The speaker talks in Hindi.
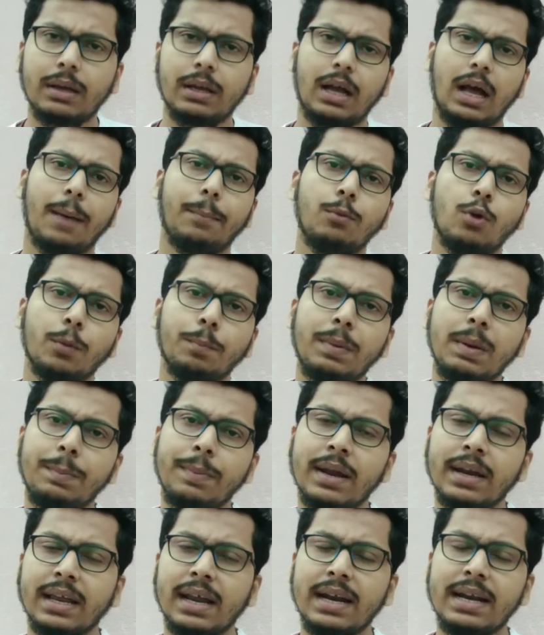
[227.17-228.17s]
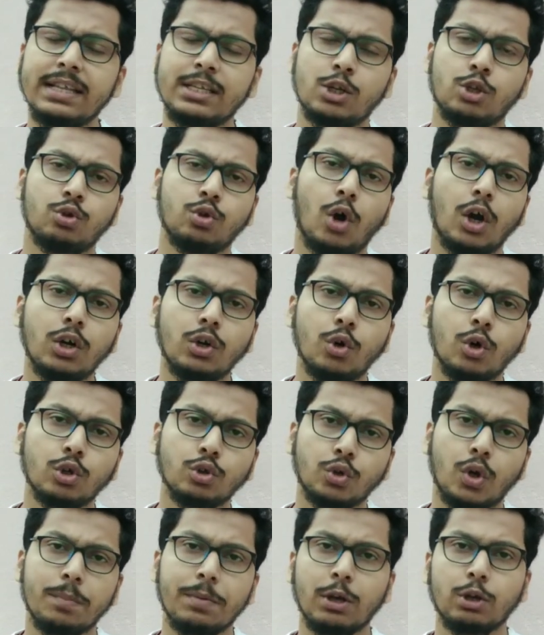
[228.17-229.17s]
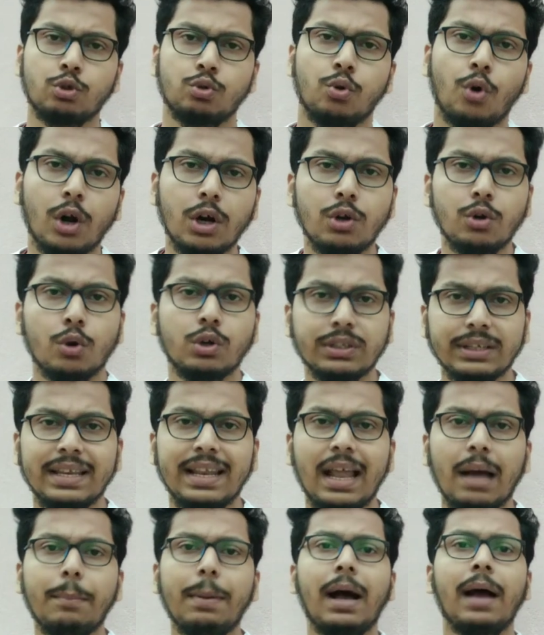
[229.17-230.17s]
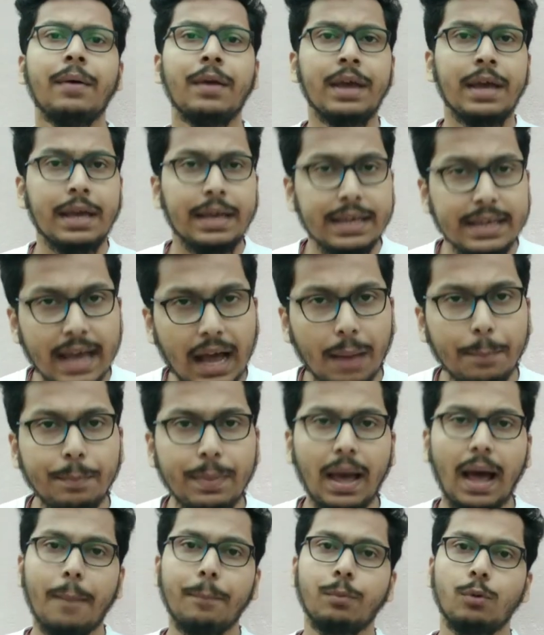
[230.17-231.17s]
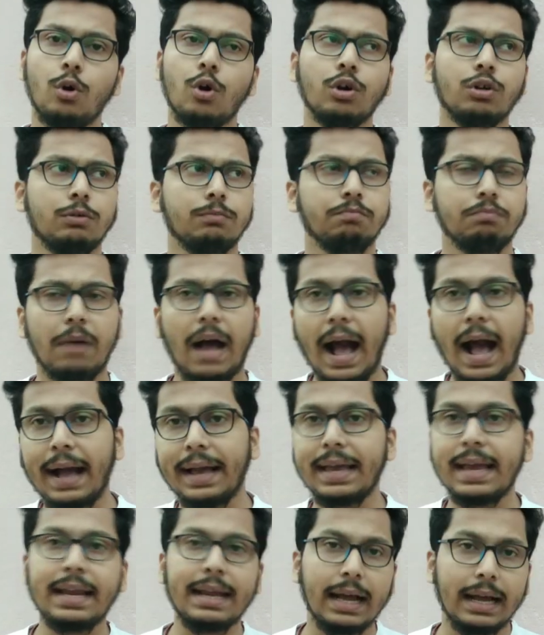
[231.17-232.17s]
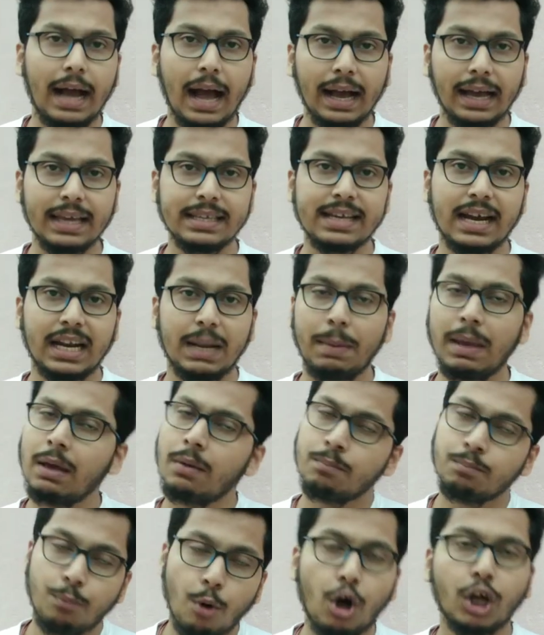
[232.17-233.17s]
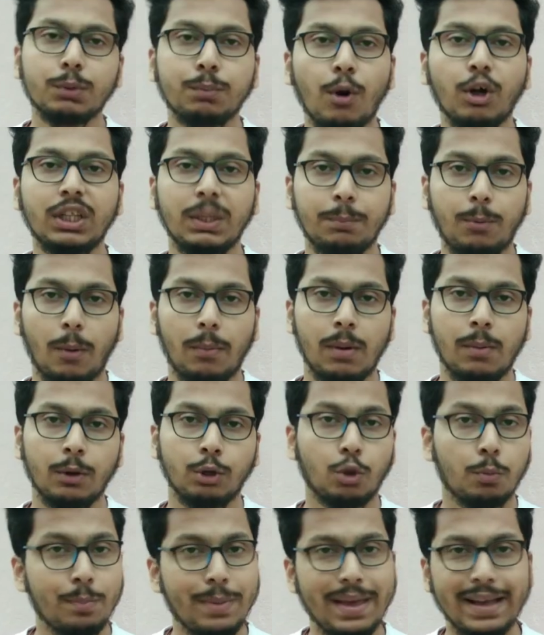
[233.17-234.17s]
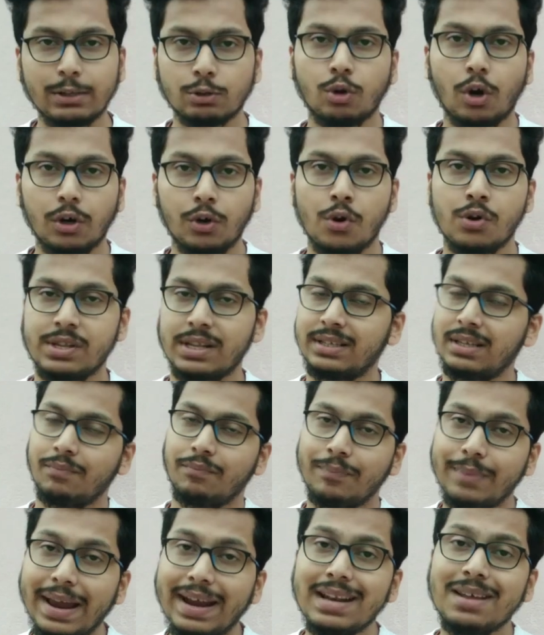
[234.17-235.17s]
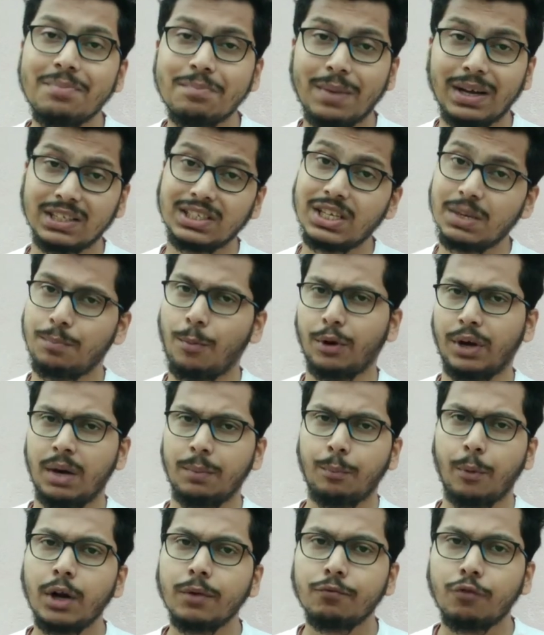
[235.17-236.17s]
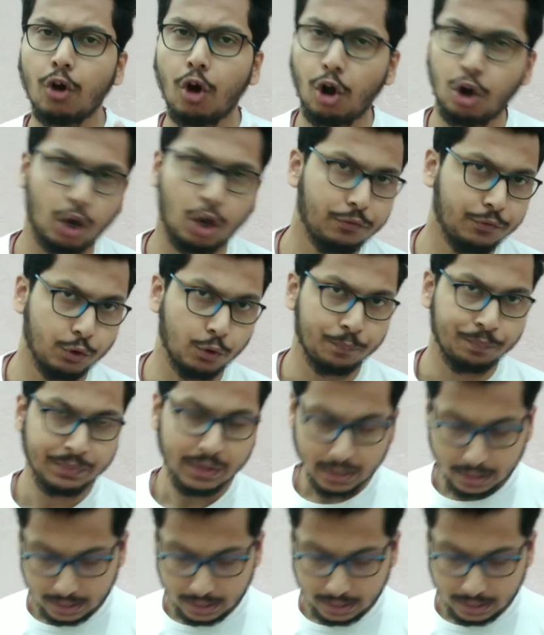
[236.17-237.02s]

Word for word: आप लोग प्रिपेयर कर लीजिए शॉर्ट नोट्स को बिकॉज शॉर्ट नोट्स के अलावा यहाँ पे आप लोग आगे आगे जाने में बहुत बहुत ही प्रॉब्लम होगी तो मेक शॉर्ट नोट्स इज ए वेरी मच इंपॉर्टेंट पॉइंट फॉर ऑल ऑफ यू